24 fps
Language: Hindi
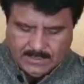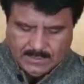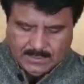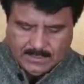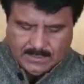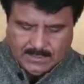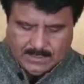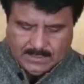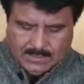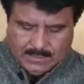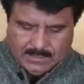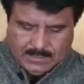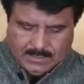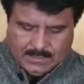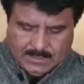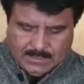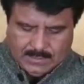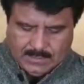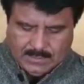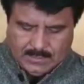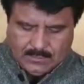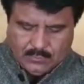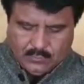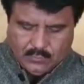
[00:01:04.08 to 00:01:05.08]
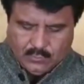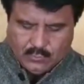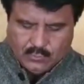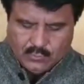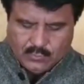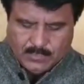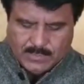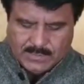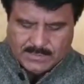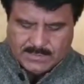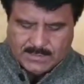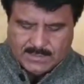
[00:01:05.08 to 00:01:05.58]
और
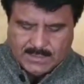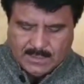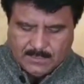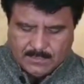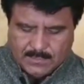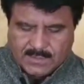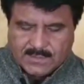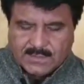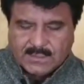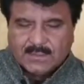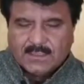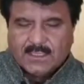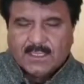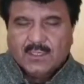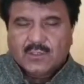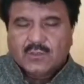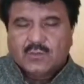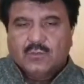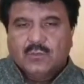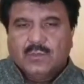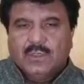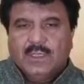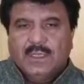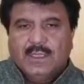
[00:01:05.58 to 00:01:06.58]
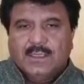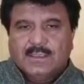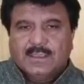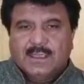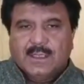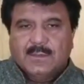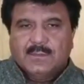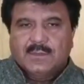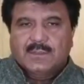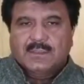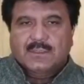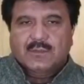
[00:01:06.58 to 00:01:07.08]
उसमें से आपके सतारह सौ ने
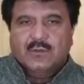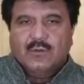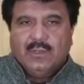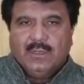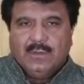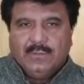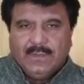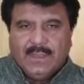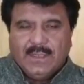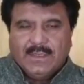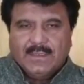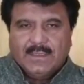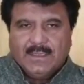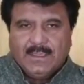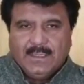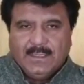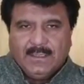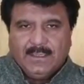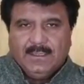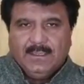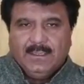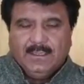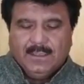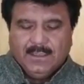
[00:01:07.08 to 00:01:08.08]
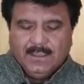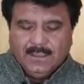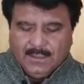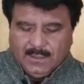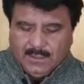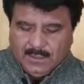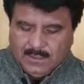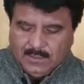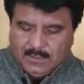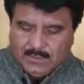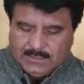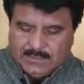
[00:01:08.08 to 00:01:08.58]
एग्ज़ाम्स क्वालिफाई किए हैं
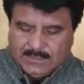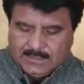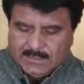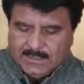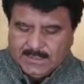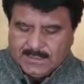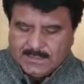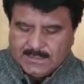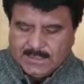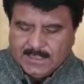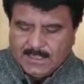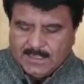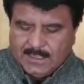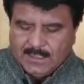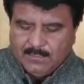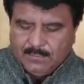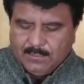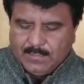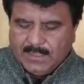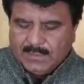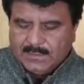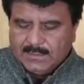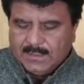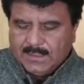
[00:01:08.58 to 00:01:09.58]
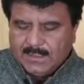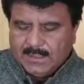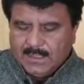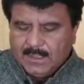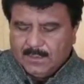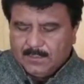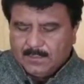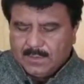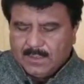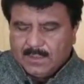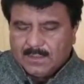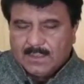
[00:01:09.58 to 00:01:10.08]
इसी तरह से अगर हम बात करें
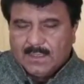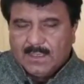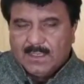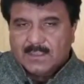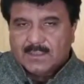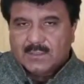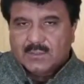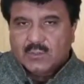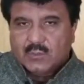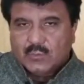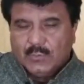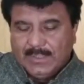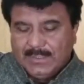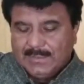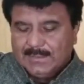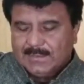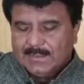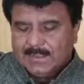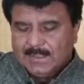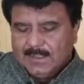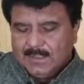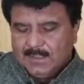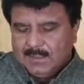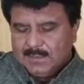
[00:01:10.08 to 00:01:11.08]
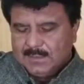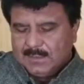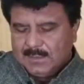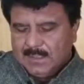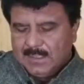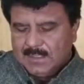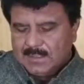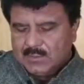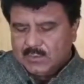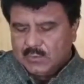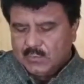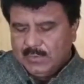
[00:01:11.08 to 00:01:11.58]
आपका क्लास ट्वेल्थ का
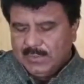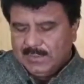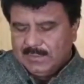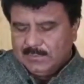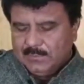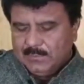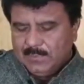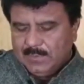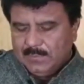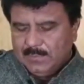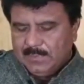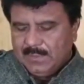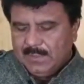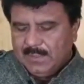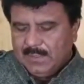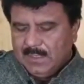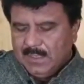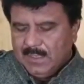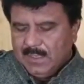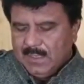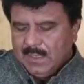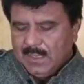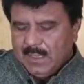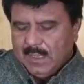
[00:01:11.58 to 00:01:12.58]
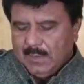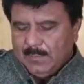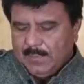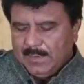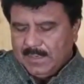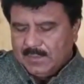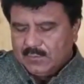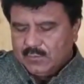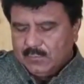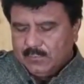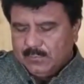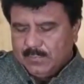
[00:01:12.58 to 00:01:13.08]
क्लास ट्वेल्थ में भी
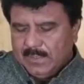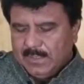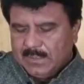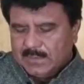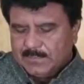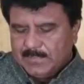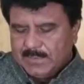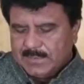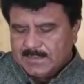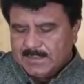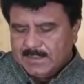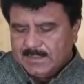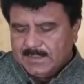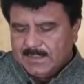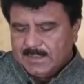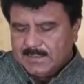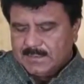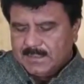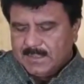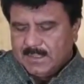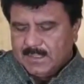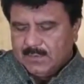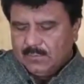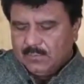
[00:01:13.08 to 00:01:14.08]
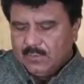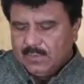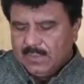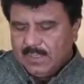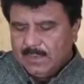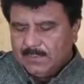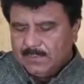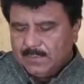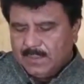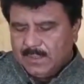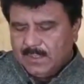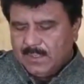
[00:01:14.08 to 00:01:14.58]
हमारा जो पास परसेंटेज रहा वो
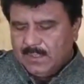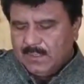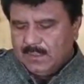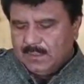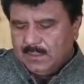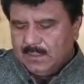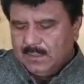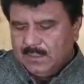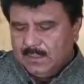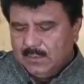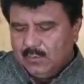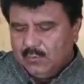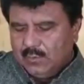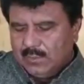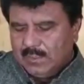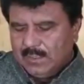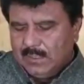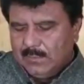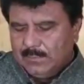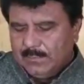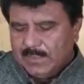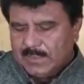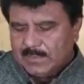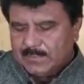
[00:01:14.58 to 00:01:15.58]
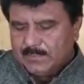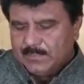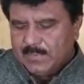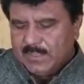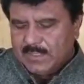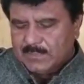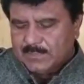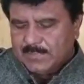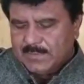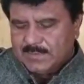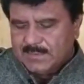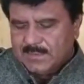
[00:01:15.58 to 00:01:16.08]
आपका ओवरऑल
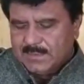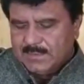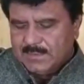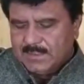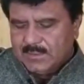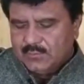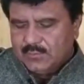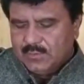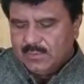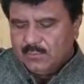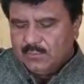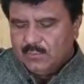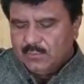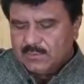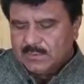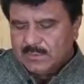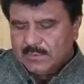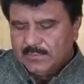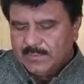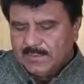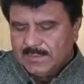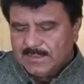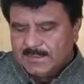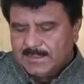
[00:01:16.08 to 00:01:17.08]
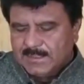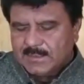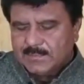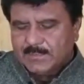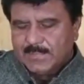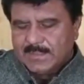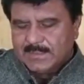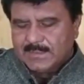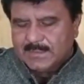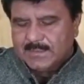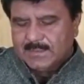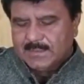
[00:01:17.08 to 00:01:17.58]
पास परसेंटेज जो है वो सेवेंटी सिक्स
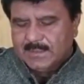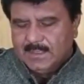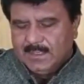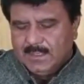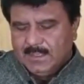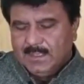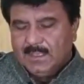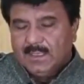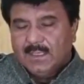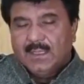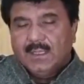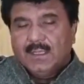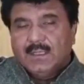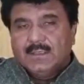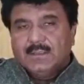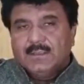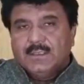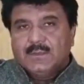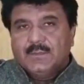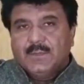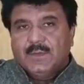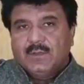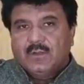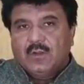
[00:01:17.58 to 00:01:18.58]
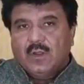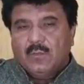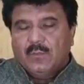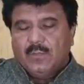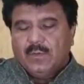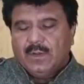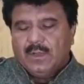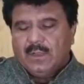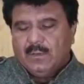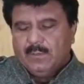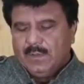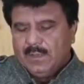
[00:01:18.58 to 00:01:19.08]
परसेंट रहा है जिसमें
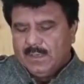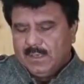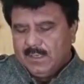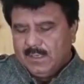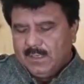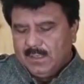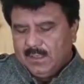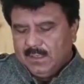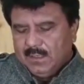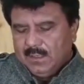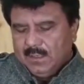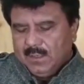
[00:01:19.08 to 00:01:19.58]
टॉपर हमारा